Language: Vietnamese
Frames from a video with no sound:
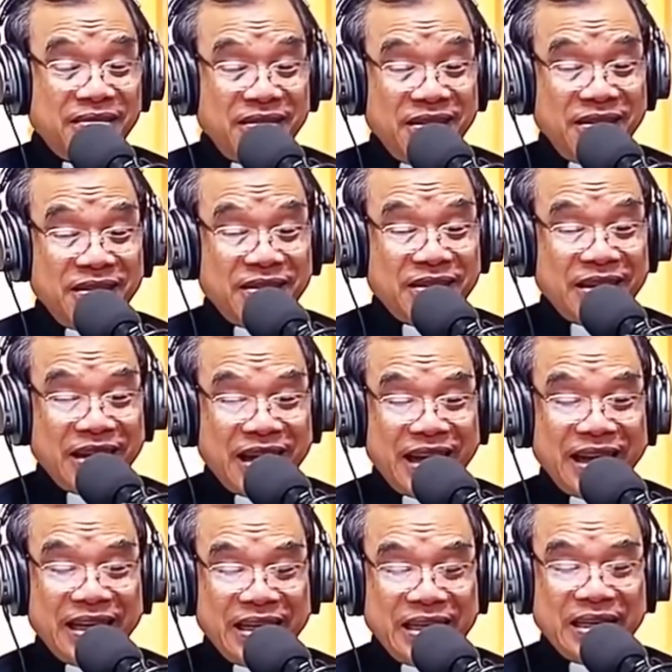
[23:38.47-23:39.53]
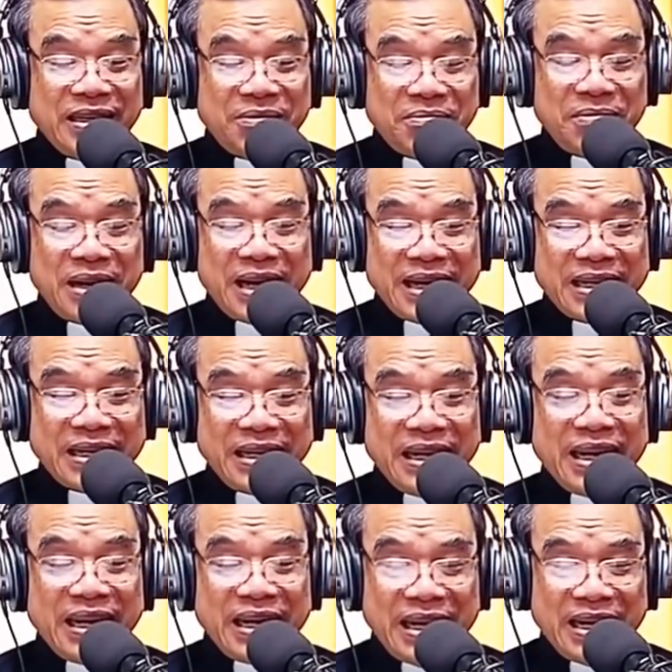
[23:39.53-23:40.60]
đừng ngại nhận
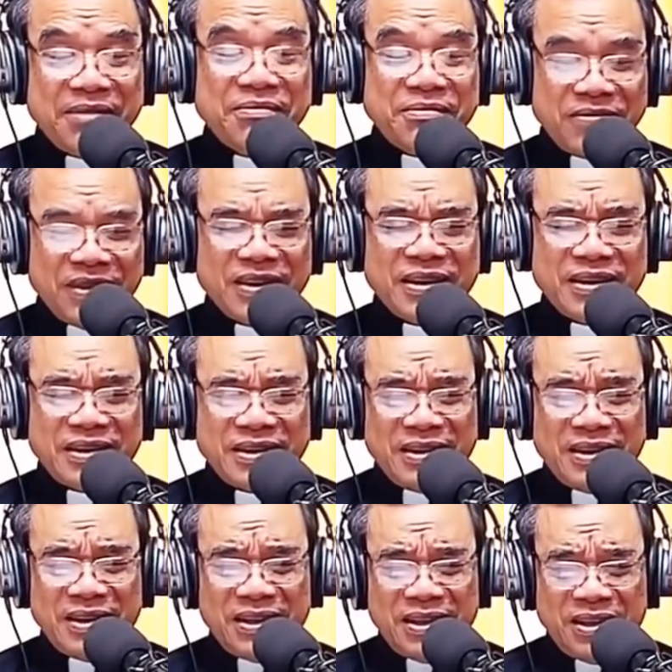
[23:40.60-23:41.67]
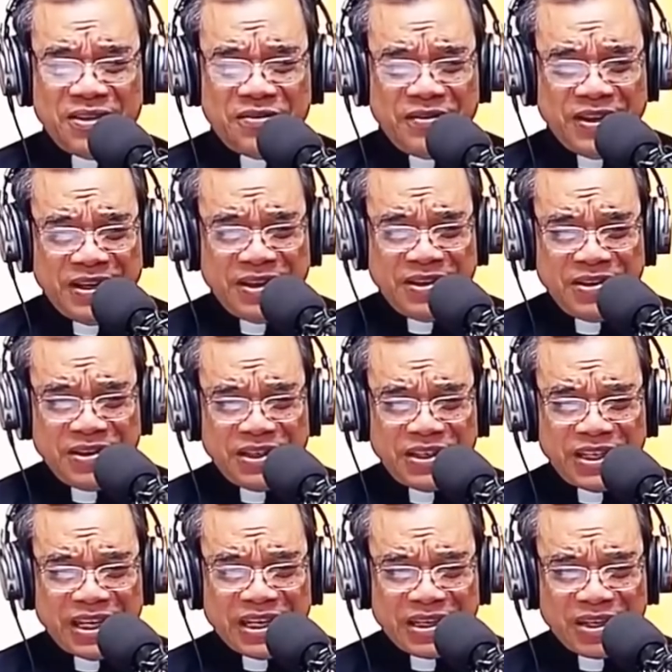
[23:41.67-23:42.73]
Maria làm vợ, vì đứa
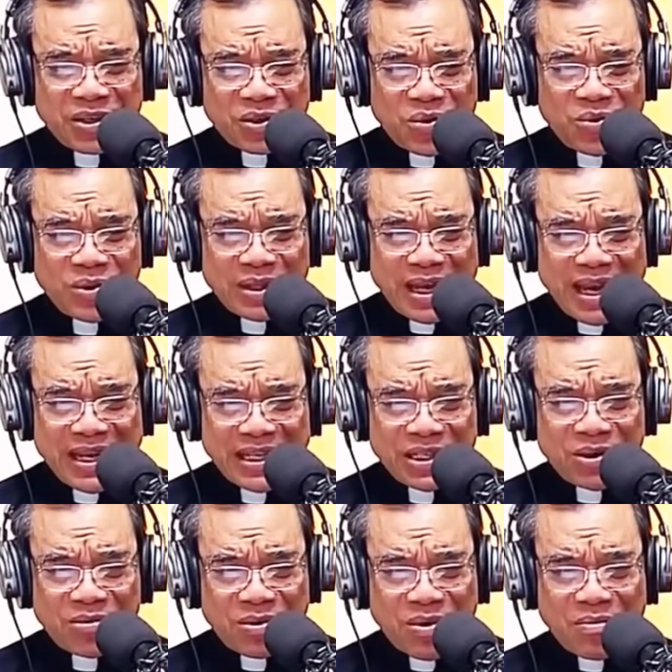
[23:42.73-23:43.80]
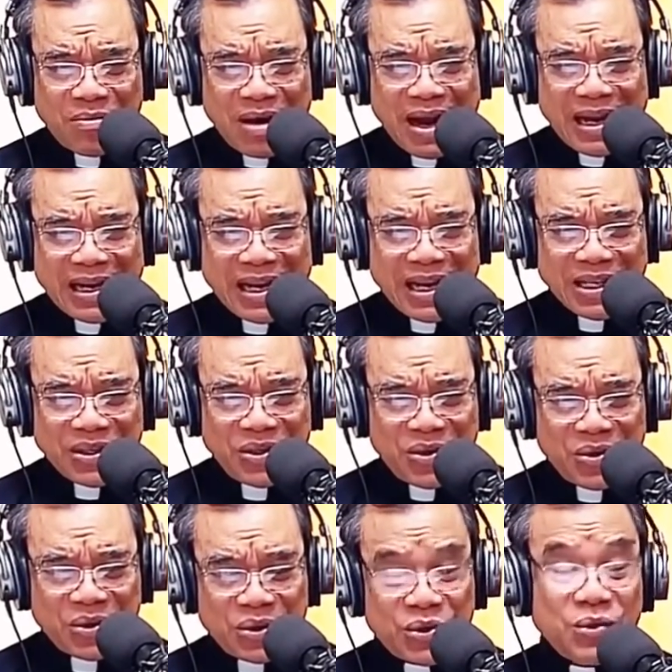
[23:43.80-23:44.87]
trẻ được thụ thai trong lòng bà là
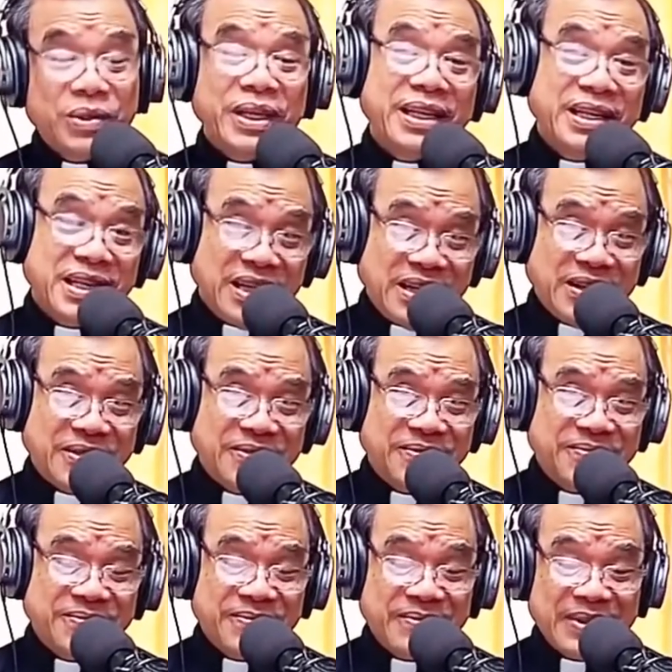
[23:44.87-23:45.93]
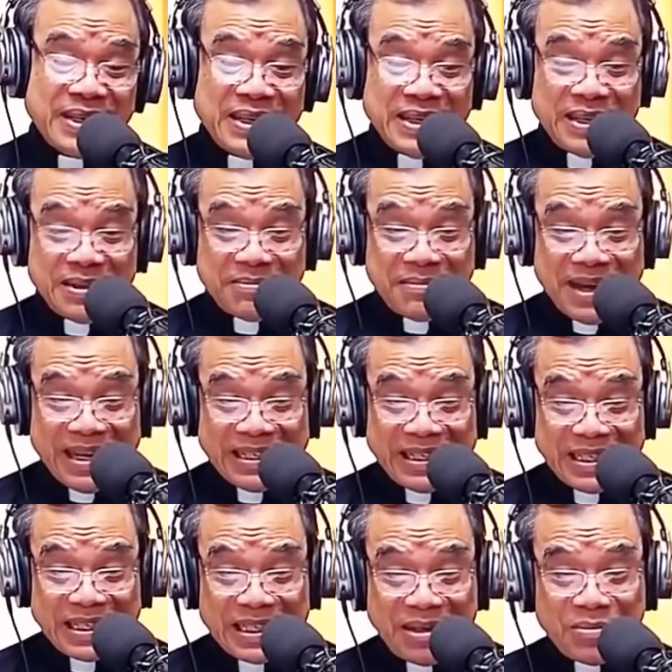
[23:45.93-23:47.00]
do Chúa Thánh Thần. Bà
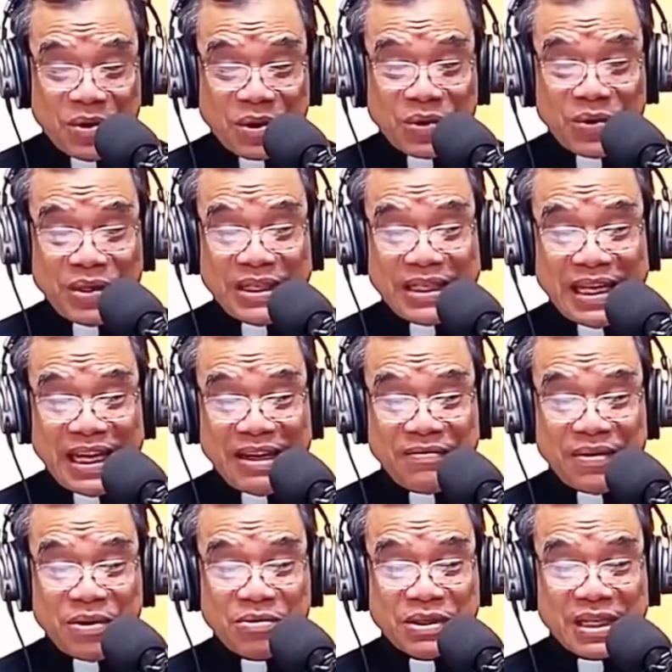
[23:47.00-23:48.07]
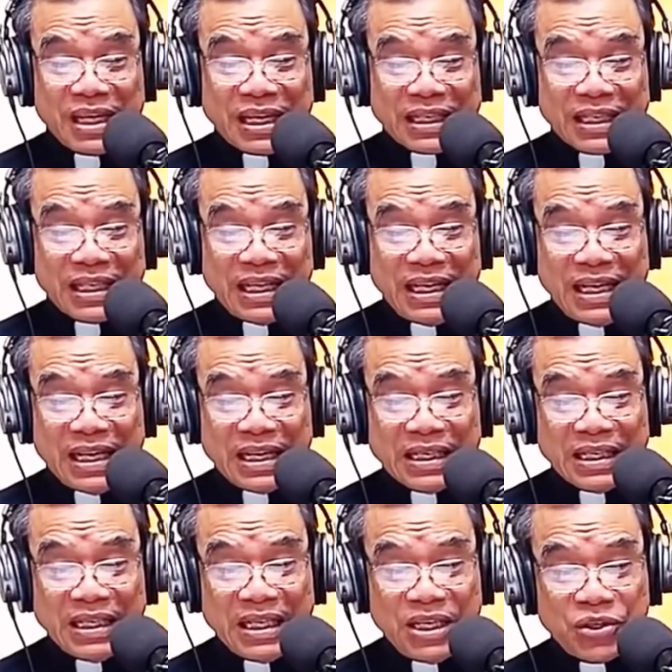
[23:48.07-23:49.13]
sẽ sinh một con trai và ông sẽ đặt tên là
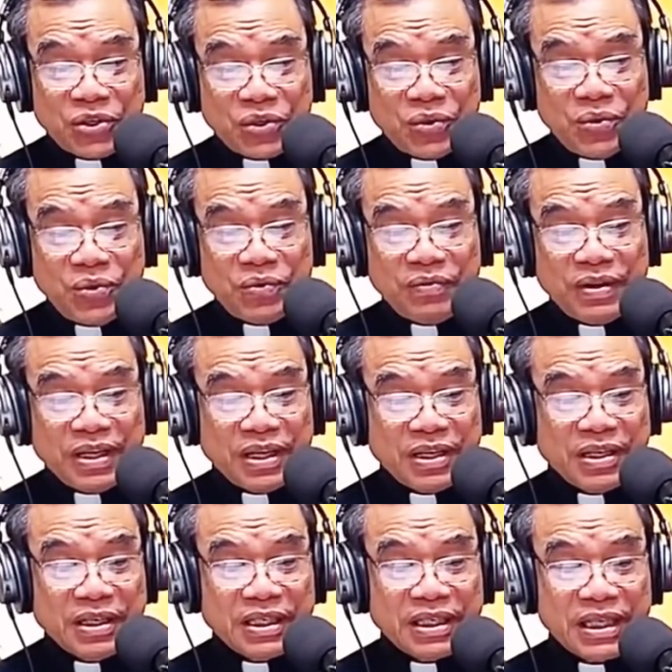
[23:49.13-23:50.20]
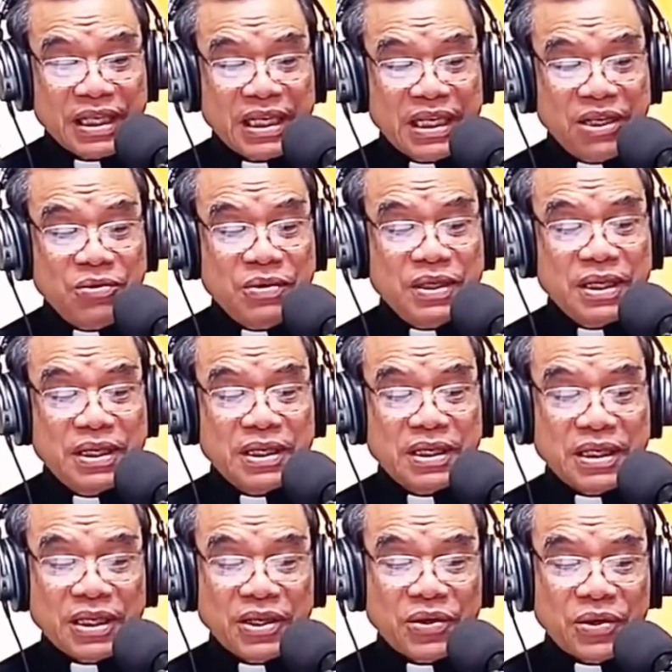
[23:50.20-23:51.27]
Giêsu vì người sẽ cứu dân
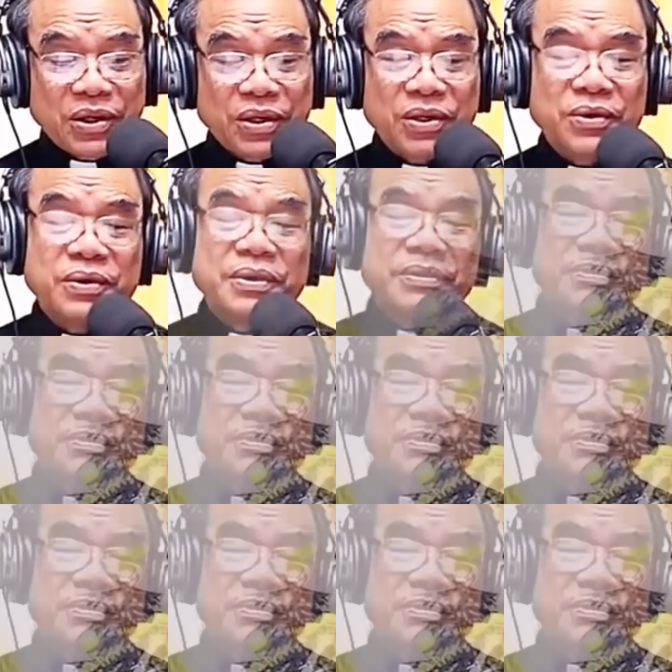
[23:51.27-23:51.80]
người khỏi tội.